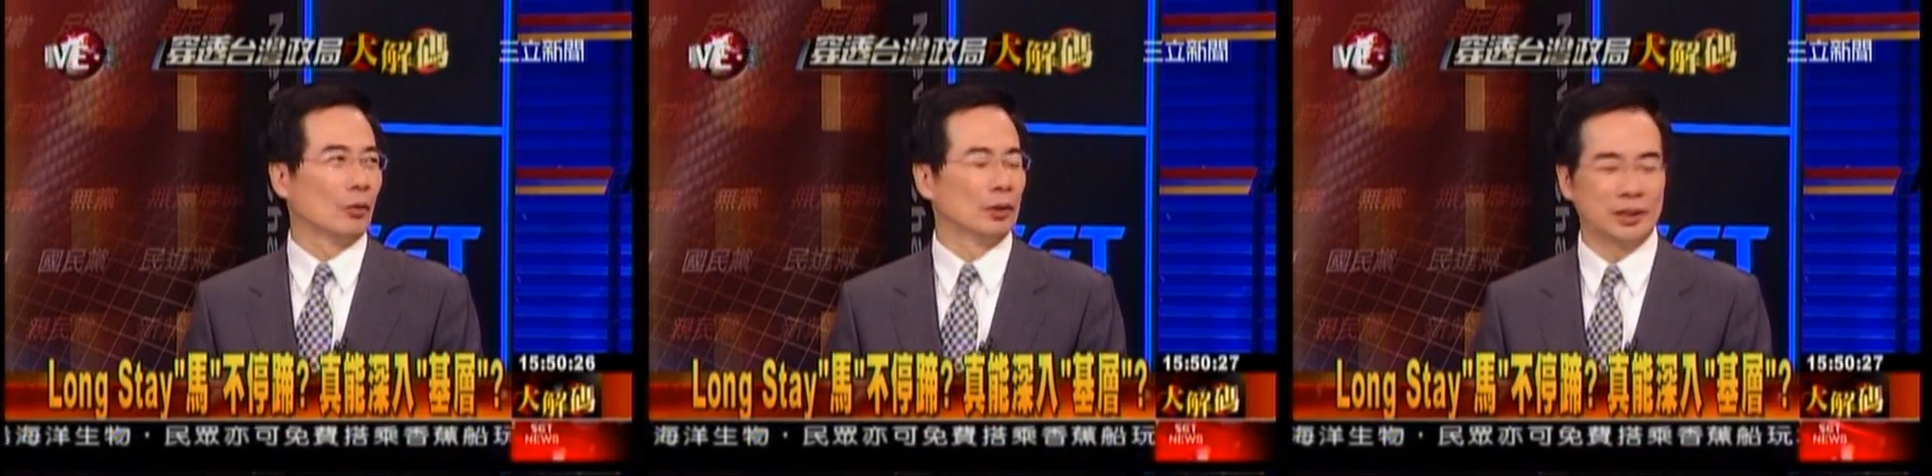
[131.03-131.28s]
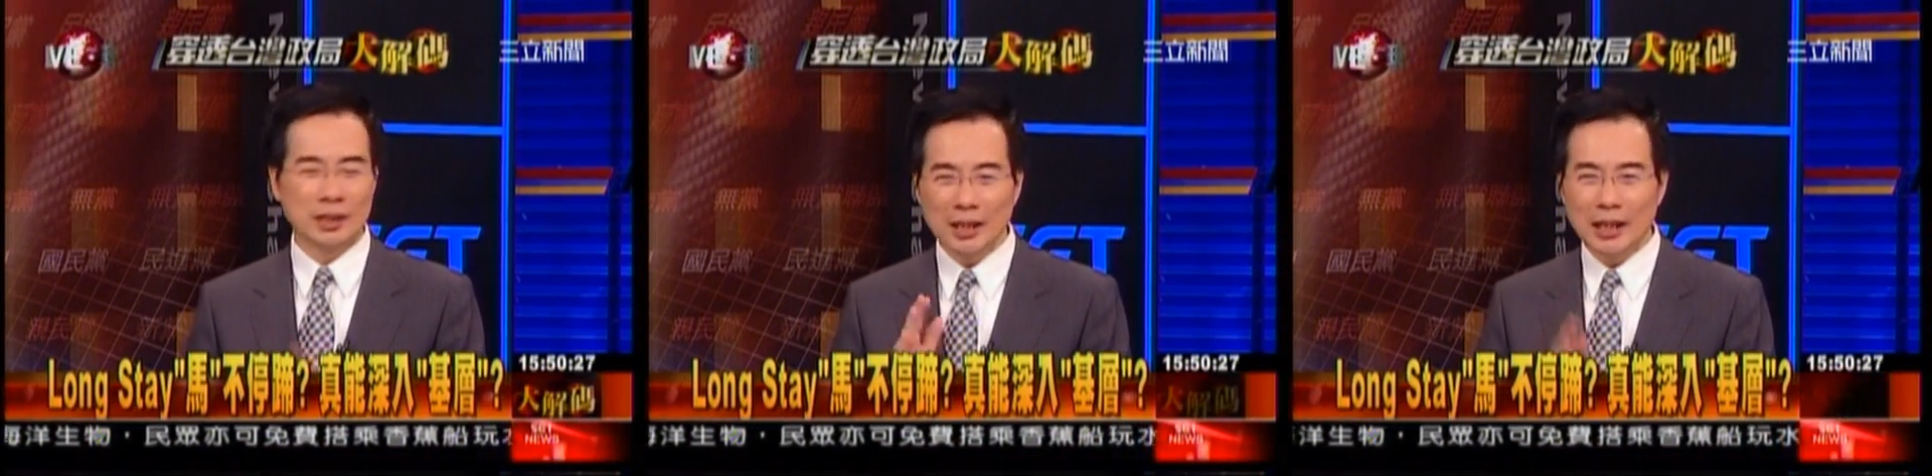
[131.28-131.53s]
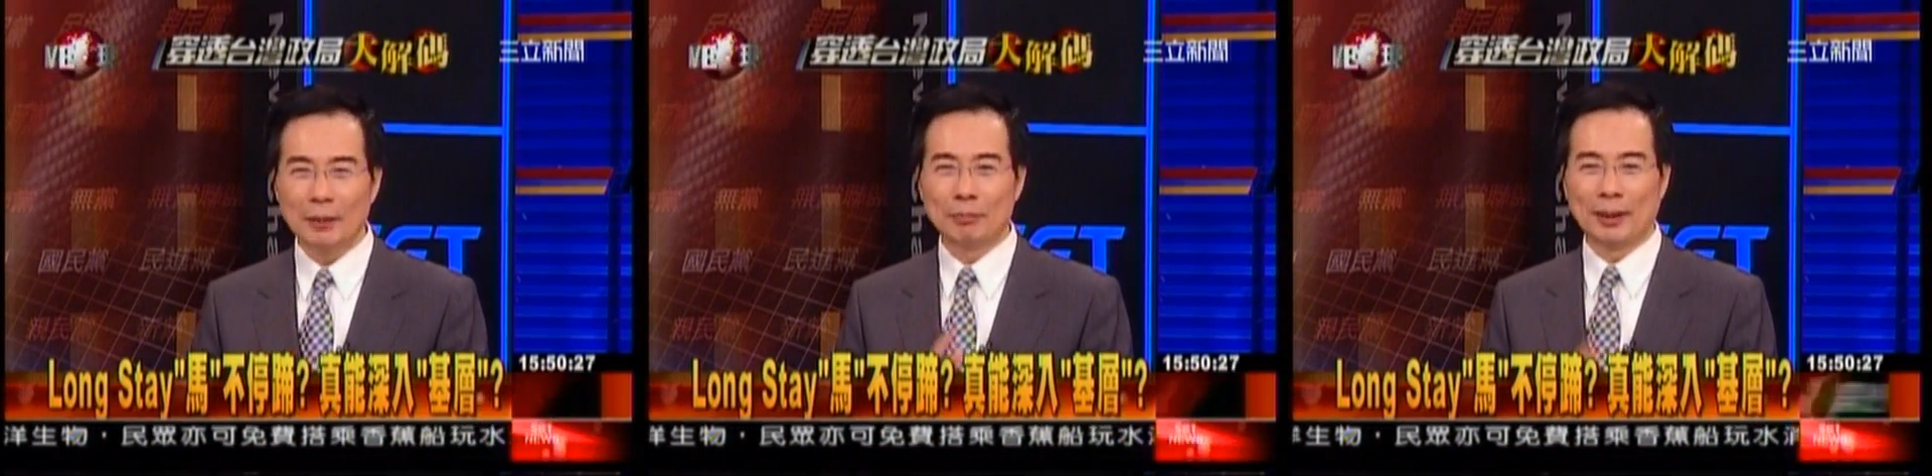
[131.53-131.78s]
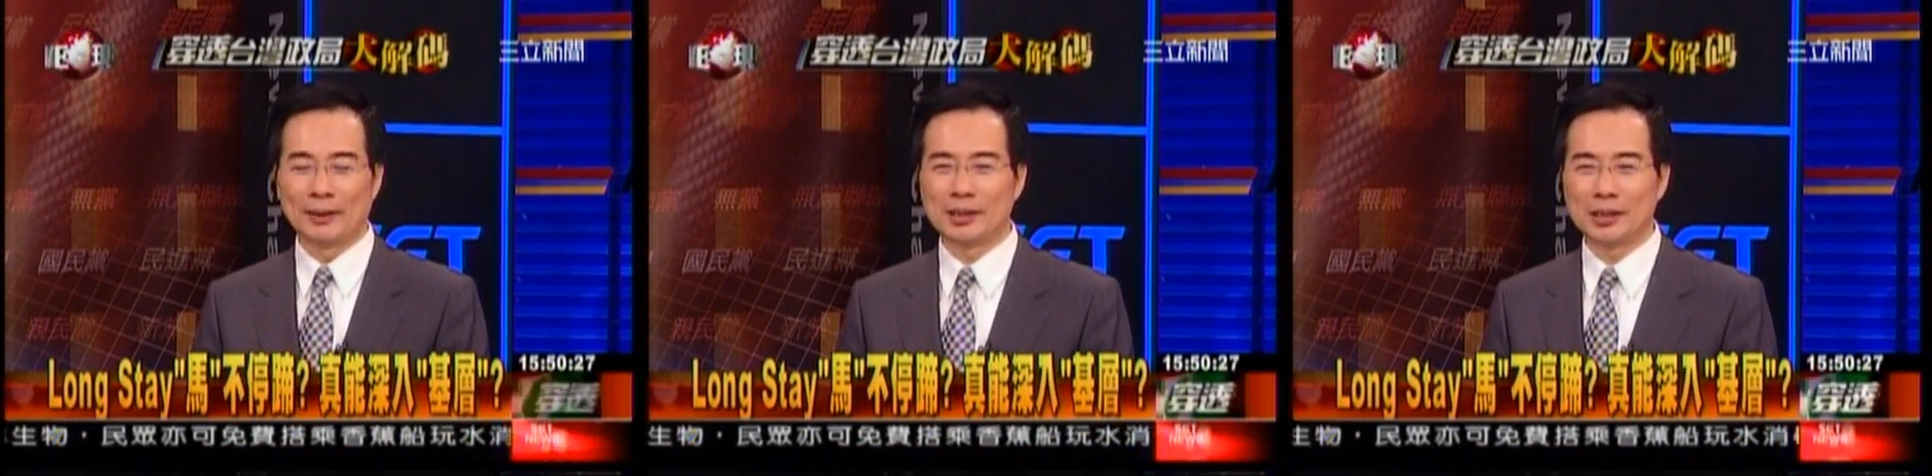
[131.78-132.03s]
我尽量
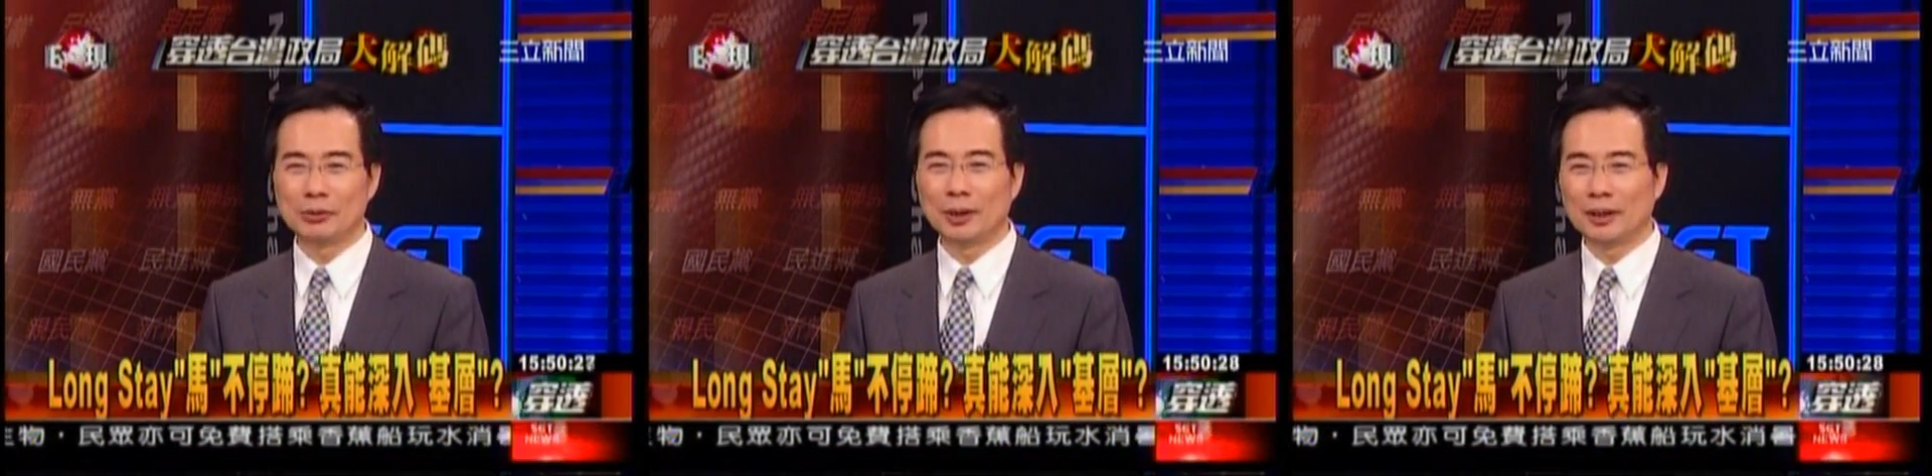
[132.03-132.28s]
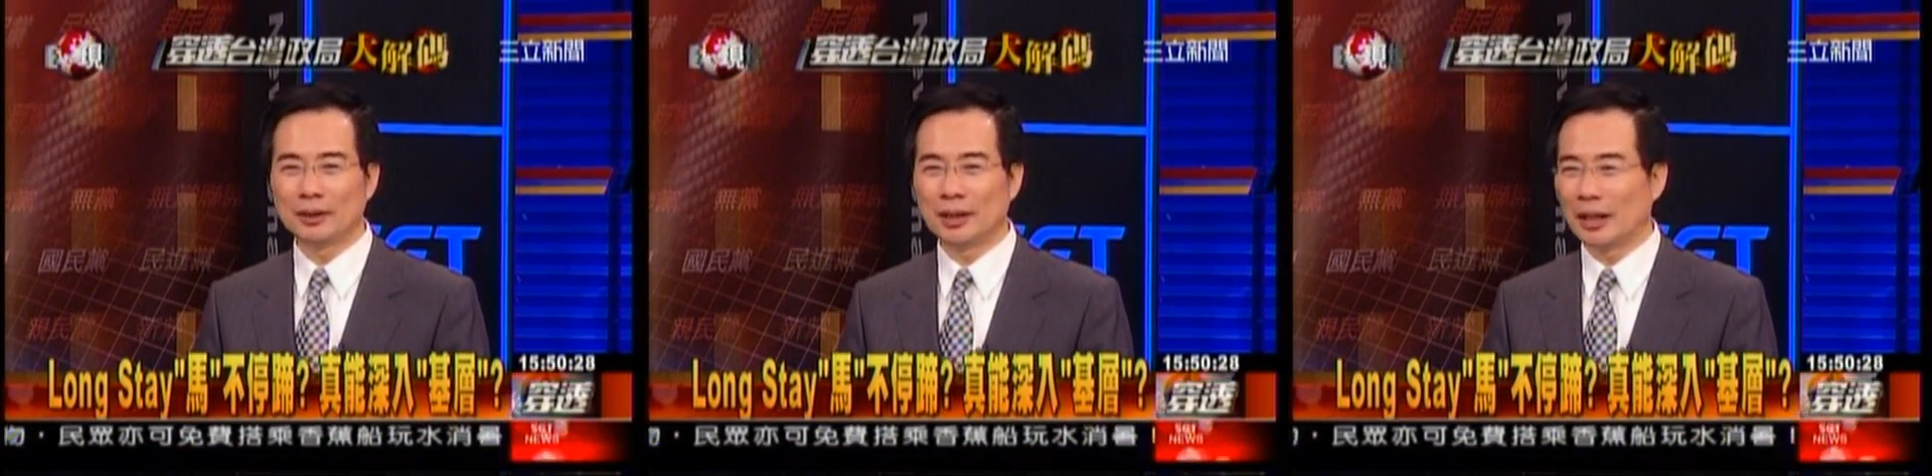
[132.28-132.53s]
把机会